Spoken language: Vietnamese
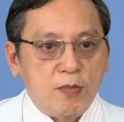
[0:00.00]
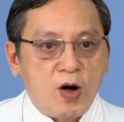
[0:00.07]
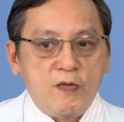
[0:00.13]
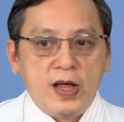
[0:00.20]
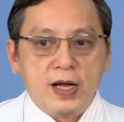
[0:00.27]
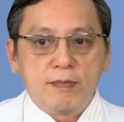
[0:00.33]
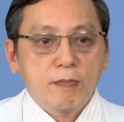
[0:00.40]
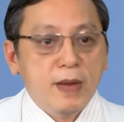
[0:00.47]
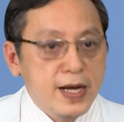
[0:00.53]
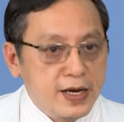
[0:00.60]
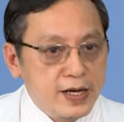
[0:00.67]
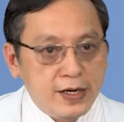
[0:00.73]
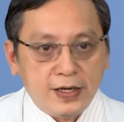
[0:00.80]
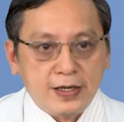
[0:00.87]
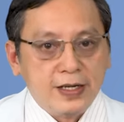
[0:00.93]
mọi việc bình
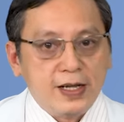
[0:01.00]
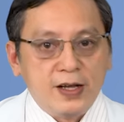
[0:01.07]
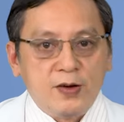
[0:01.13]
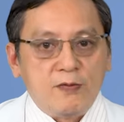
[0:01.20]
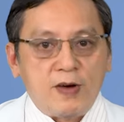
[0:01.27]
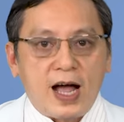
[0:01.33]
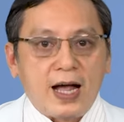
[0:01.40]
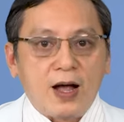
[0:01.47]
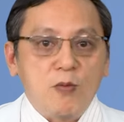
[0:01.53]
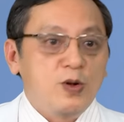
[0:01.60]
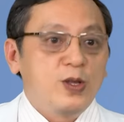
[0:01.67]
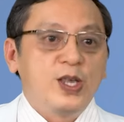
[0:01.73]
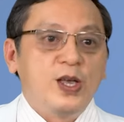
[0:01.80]
thường và không có